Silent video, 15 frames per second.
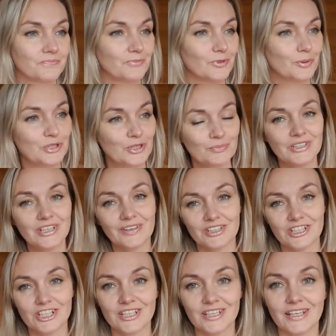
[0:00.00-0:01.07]
в общем,
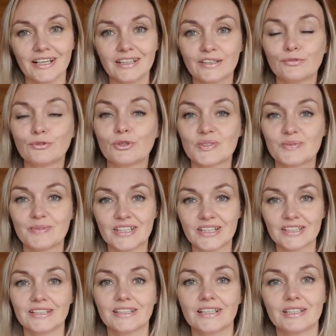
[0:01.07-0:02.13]
девочки, я давно
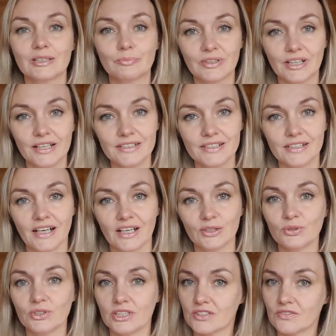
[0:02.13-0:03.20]
смотрела на это платье,
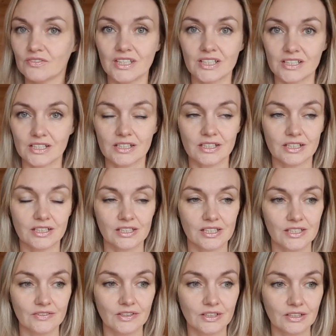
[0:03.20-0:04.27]
оно есть в нескольких
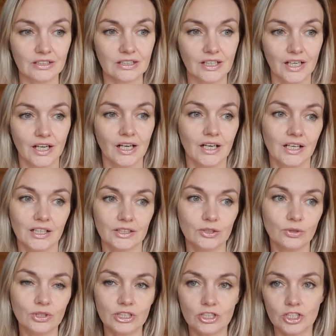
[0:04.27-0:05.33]
расцветках,
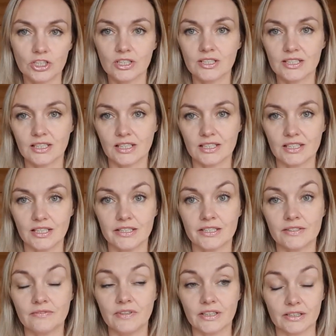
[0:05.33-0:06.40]
но решила заказать
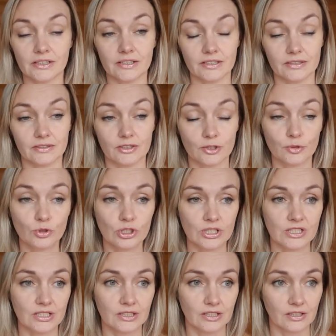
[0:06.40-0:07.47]
светлое.
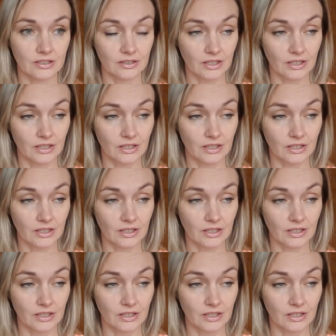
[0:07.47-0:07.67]
Слушайте, на...